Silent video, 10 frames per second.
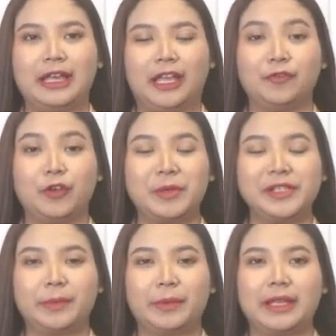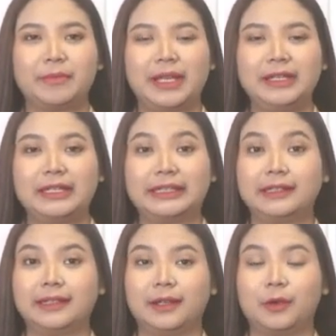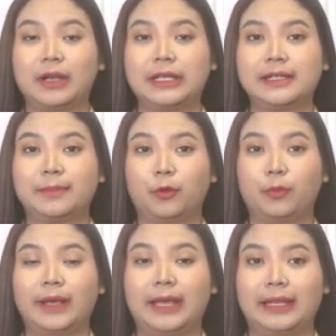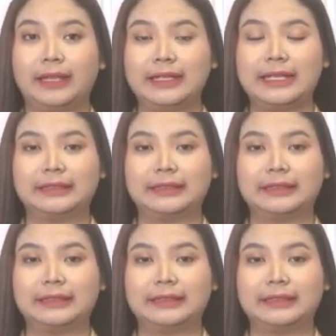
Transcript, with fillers: Informasi pertama datang dari Koalisi Perubahan